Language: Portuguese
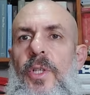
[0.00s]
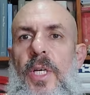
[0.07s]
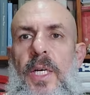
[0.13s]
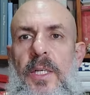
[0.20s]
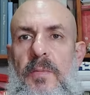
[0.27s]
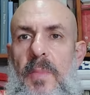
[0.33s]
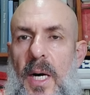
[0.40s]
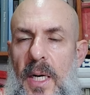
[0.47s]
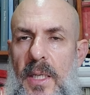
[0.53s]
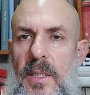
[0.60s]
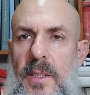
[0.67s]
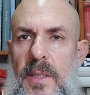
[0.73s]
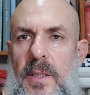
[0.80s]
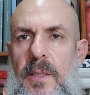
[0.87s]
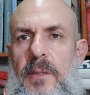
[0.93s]
de
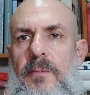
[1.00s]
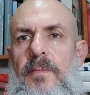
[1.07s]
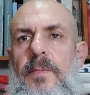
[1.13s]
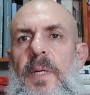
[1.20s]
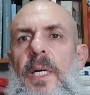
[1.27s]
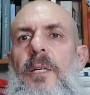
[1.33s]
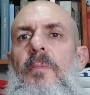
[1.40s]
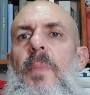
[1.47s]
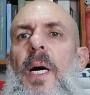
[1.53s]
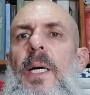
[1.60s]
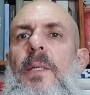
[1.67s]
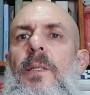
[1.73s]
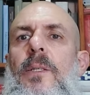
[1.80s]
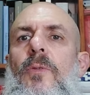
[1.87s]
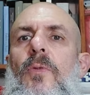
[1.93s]
animais,
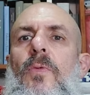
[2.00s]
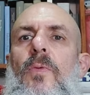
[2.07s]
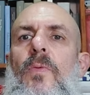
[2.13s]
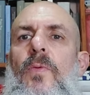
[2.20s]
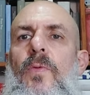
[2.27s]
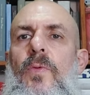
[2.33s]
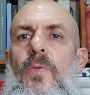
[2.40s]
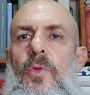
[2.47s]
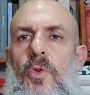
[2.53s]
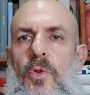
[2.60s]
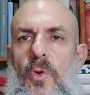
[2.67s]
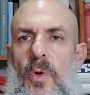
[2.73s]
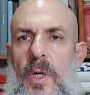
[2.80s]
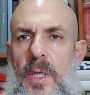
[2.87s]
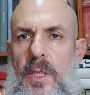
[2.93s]
animais com
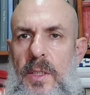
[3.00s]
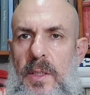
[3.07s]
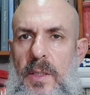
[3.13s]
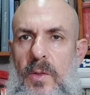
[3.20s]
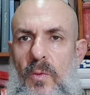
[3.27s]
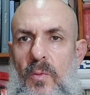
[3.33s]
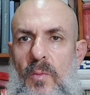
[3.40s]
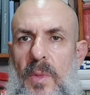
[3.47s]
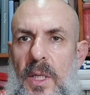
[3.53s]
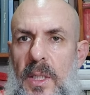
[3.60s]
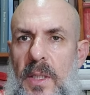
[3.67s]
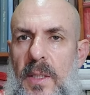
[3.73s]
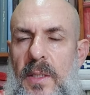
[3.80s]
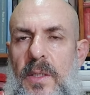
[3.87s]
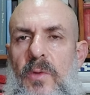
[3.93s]
funções
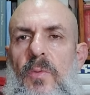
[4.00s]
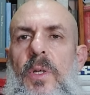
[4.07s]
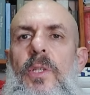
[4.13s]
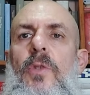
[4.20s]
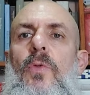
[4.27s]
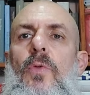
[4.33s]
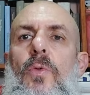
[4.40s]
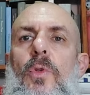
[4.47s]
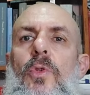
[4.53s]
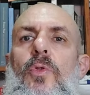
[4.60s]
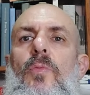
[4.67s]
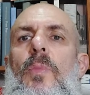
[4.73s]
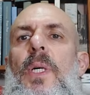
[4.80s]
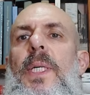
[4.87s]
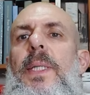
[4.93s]
humanas, com atitudes
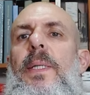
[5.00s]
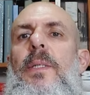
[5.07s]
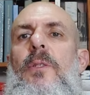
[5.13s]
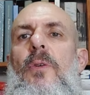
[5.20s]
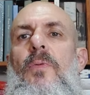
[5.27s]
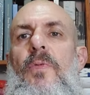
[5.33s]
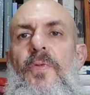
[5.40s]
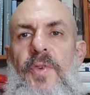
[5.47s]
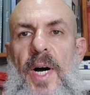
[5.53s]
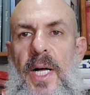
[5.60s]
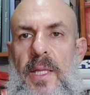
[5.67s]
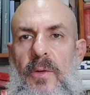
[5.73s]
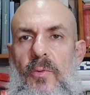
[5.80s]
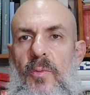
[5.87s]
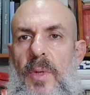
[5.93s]
humanas, com
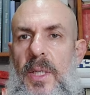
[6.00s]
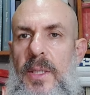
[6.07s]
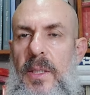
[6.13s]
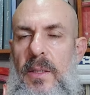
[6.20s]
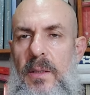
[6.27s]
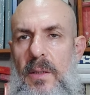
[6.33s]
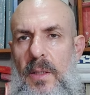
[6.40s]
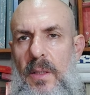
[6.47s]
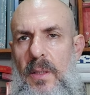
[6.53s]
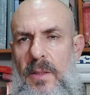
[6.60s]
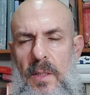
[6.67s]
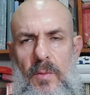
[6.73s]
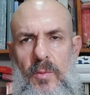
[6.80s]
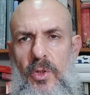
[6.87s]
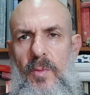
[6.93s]
fala humana.
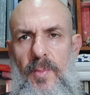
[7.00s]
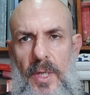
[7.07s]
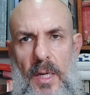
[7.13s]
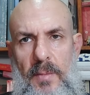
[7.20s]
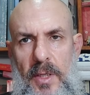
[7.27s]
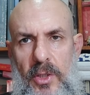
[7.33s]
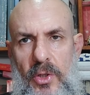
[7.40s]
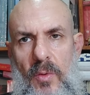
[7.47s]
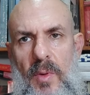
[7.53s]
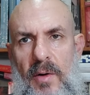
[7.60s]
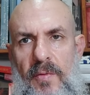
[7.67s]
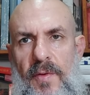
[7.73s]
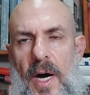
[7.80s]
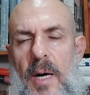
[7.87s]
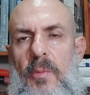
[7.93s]
Então, tipicamente é
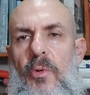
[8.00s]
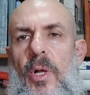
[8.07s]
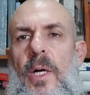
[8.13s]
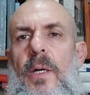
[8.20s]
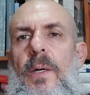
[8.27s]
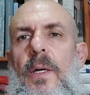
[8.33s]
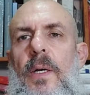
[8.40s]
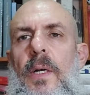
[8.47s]
uma fábula,